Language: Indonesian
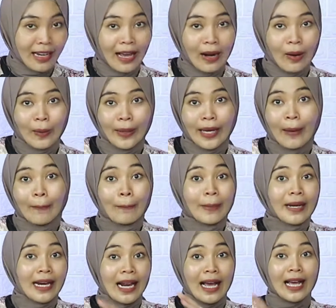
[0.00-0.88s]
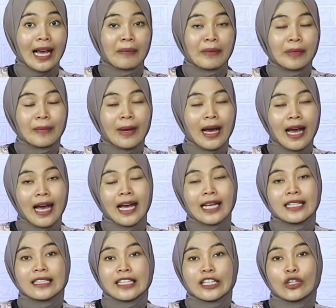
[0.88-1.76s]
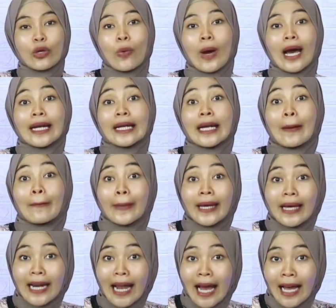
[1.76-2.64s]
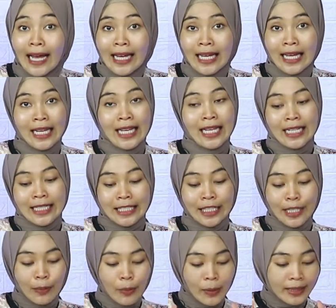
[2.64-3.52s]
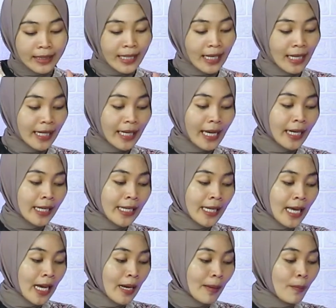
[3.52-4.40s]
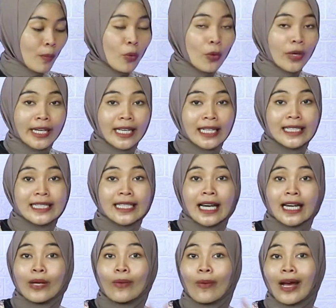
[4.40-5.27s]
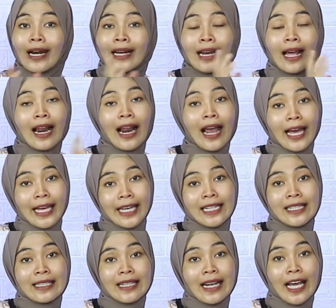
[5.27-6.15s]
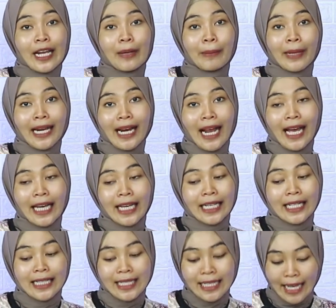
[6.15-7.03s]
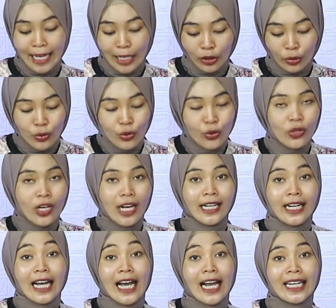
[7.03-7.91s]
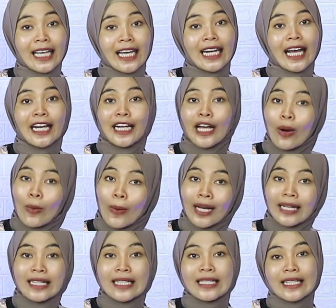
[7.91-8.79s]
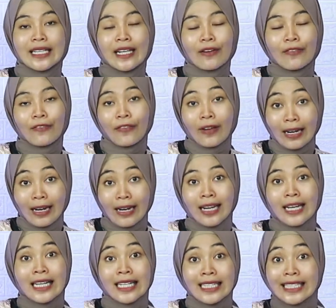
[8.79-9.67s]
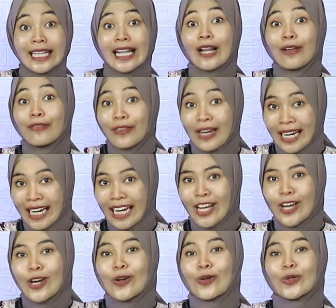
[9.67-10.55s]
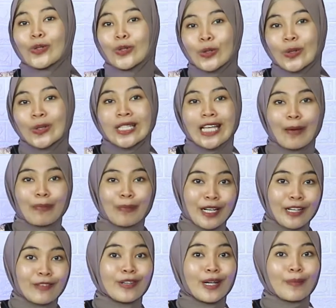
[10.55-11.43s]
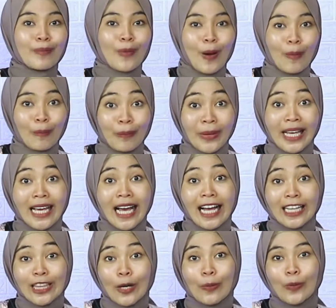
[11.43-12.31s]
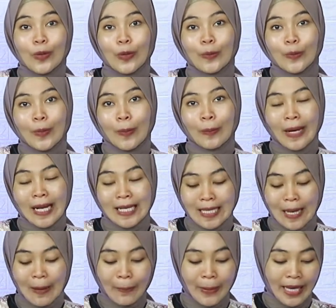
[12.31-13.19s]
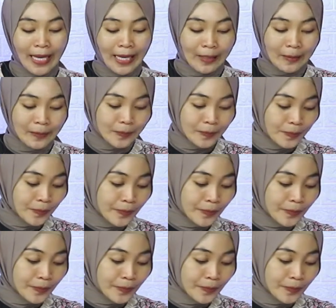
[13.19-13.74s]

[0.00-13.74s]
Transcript: kalau yang pernah kami bahas itu warna merah. Jadi buat kalian yang mungkin cari warna lain selain merah, ini saya tunjukkan ke kalian ada warna silver, silver untuk subwoofer pumping ataupun pompa samping.